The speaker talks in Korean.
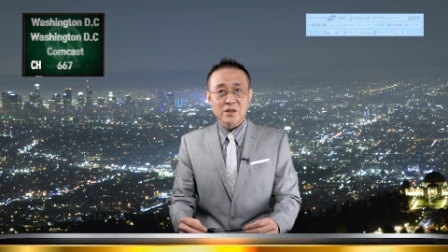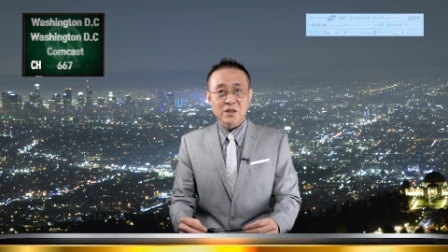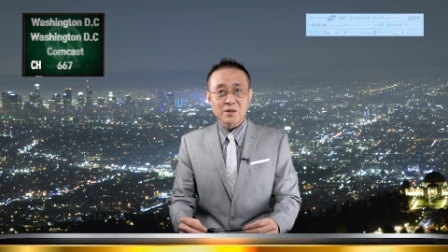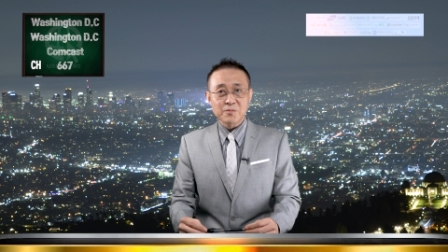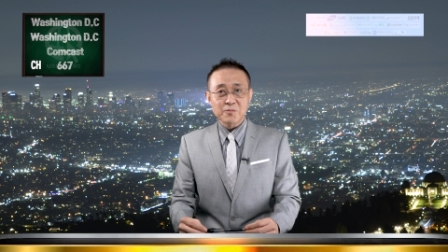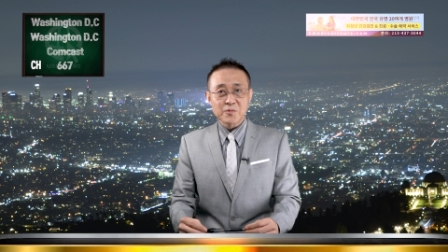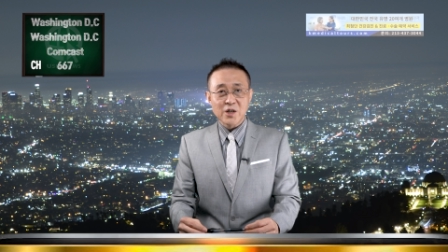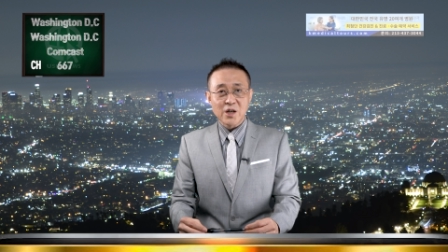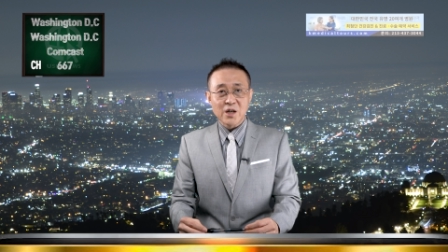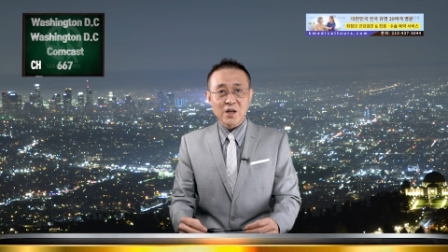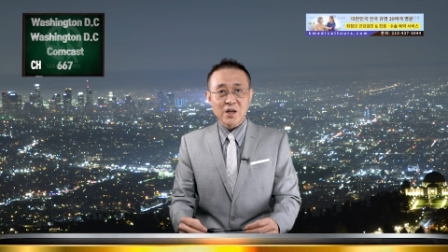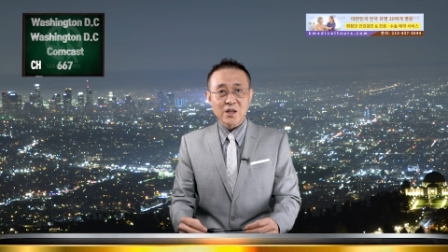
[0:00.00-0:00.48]

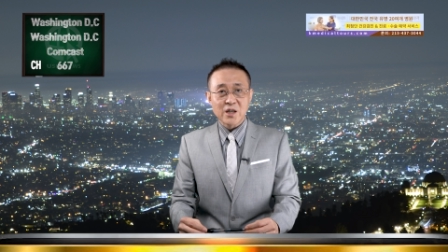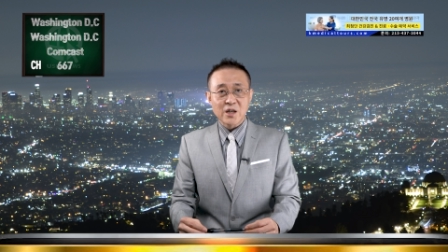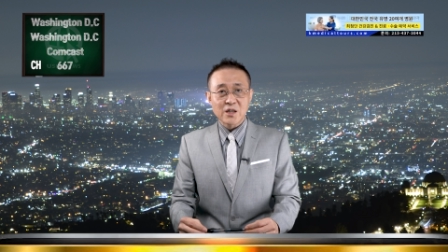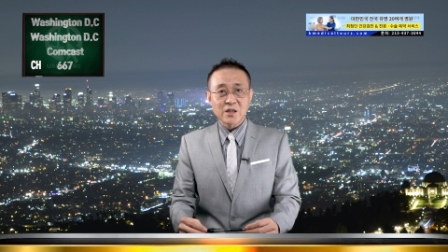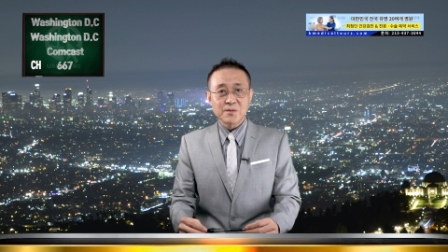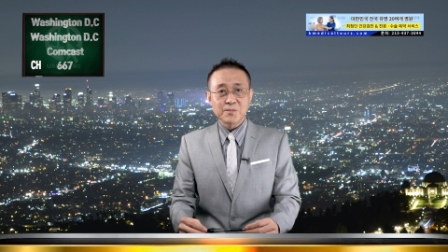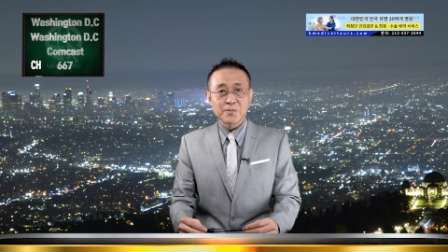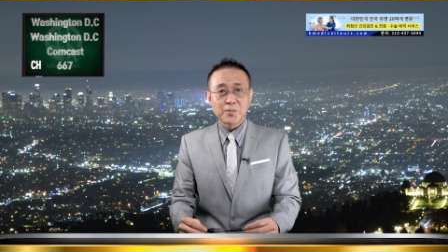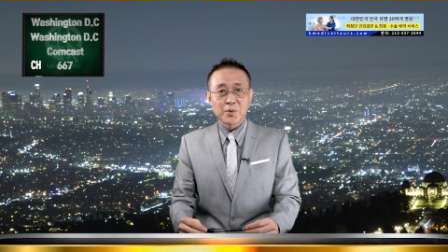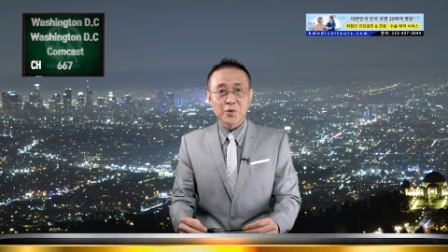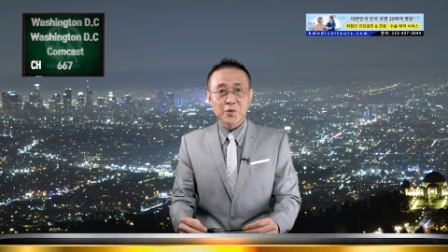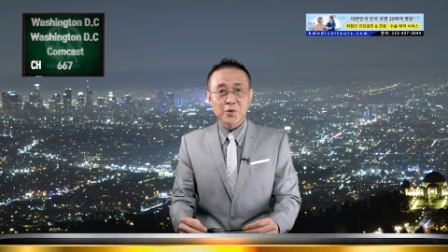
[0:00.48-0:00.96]

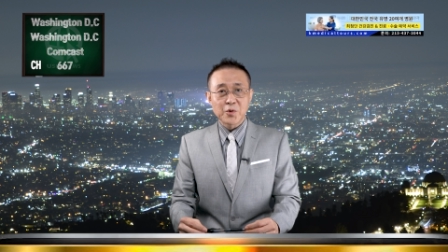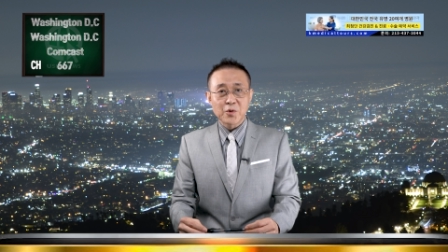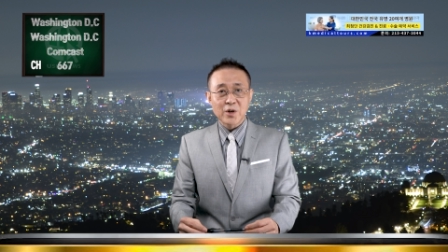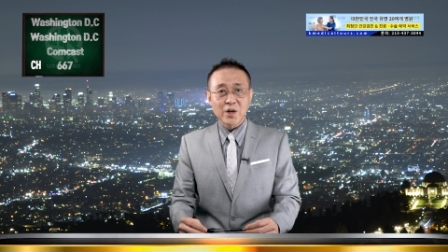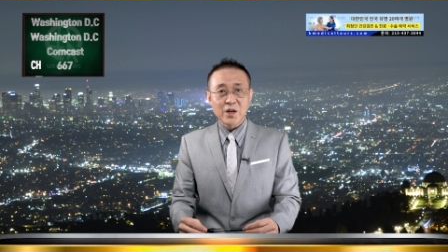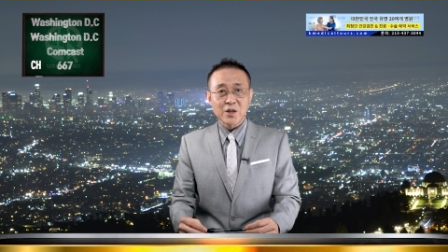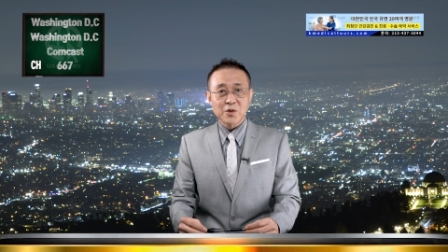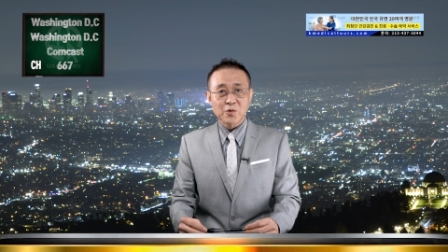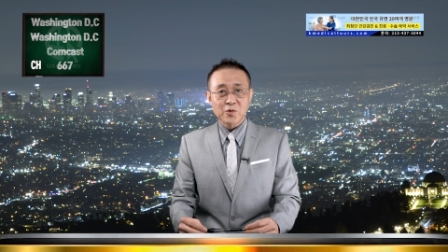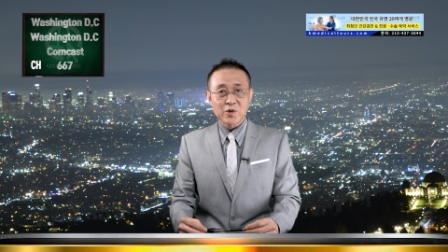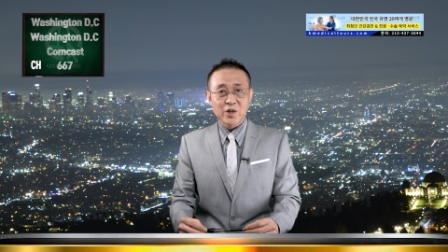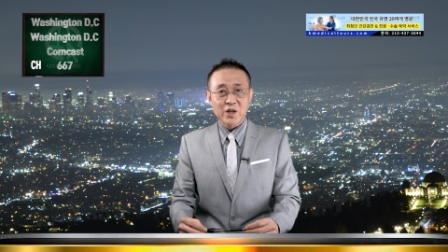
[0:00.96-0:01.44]
심각하다는
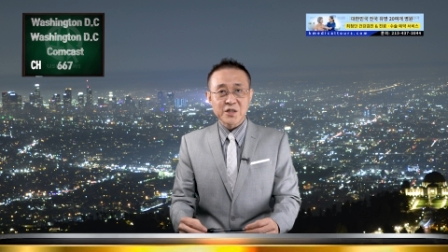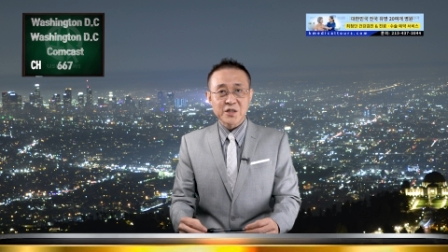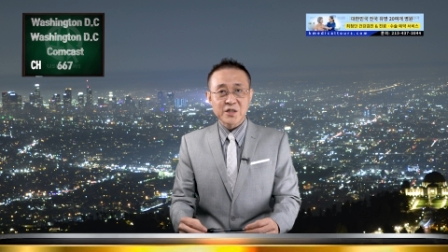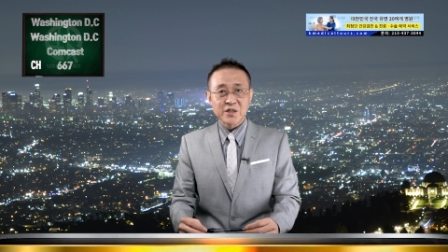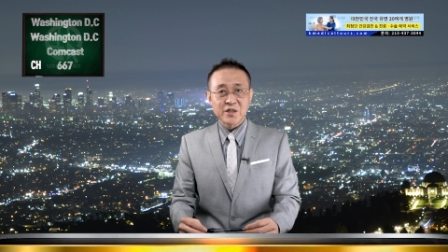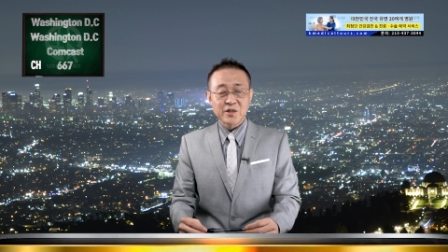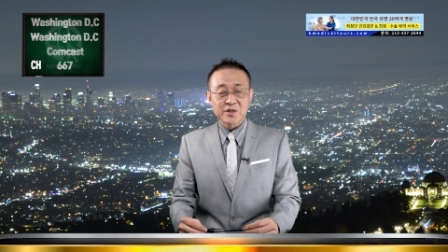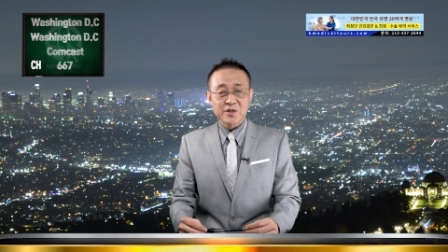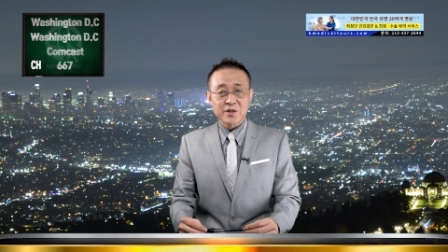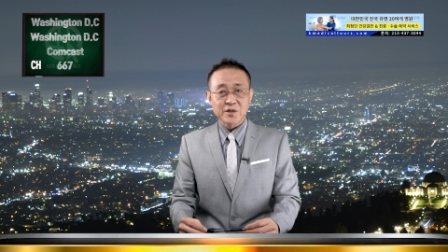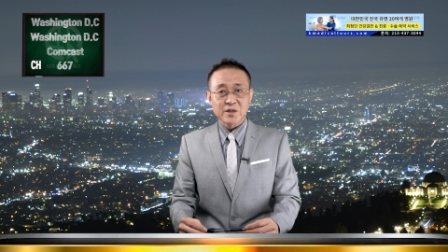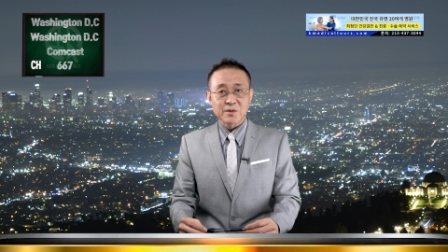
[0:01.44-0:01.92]
보도가
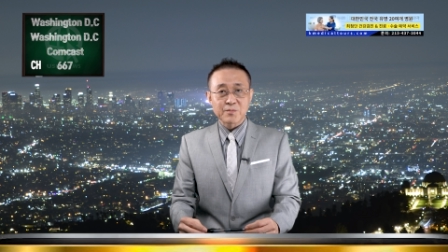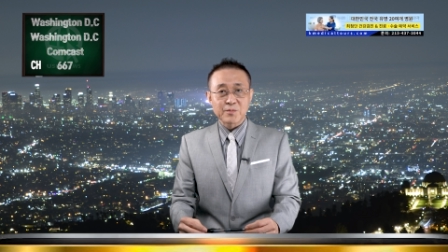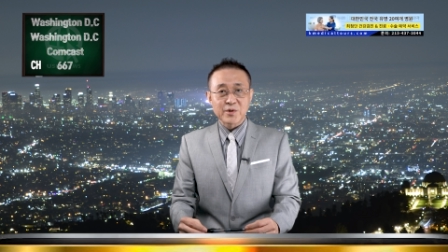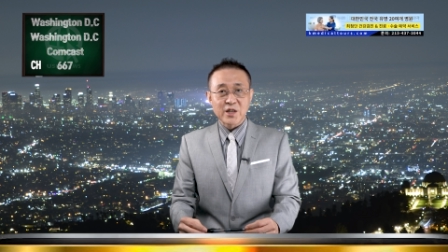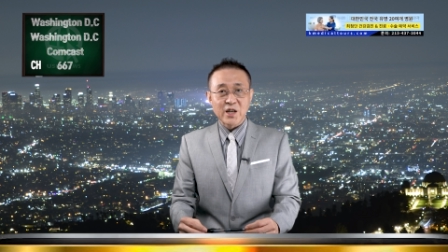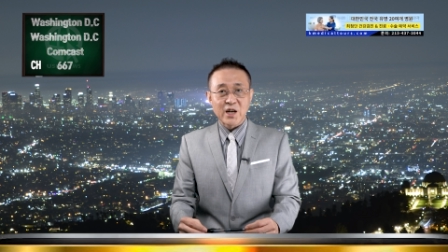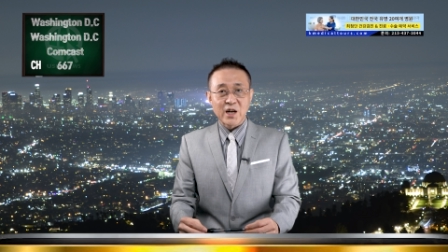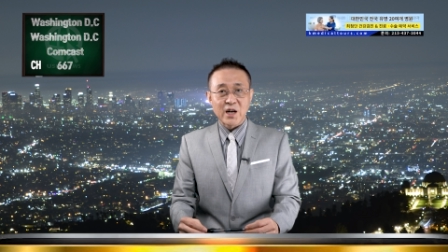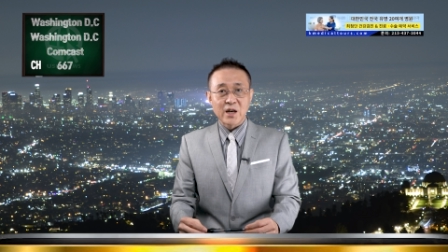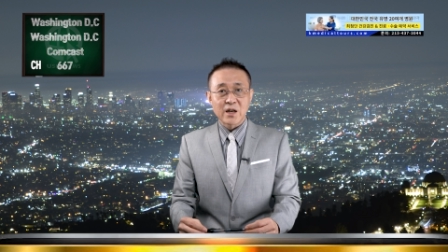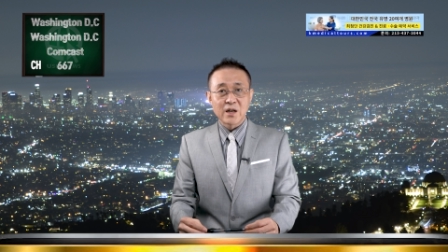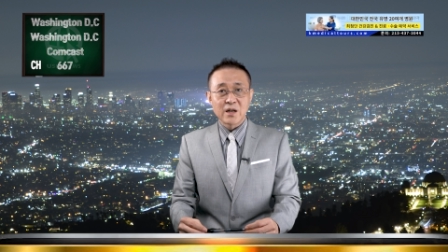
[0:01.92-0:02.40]
또다시
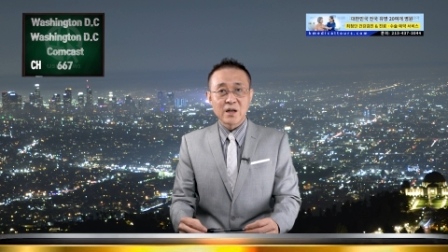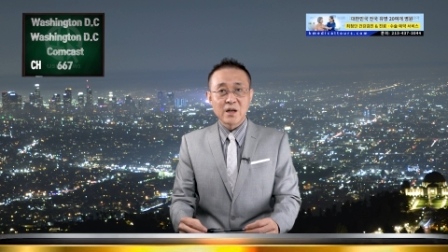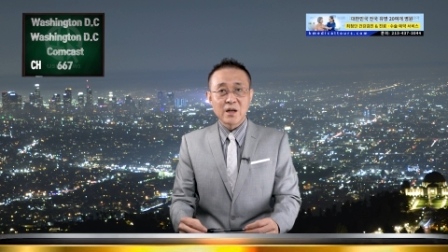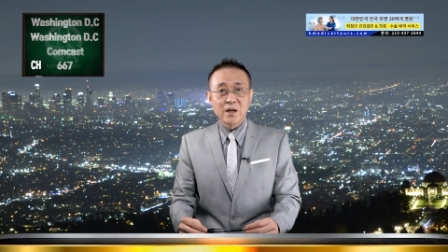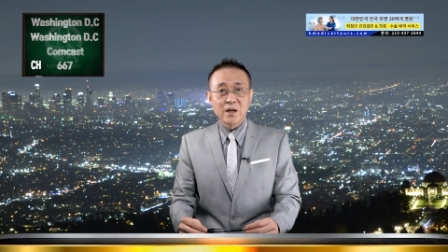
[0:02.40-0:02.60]
이어졌습니다.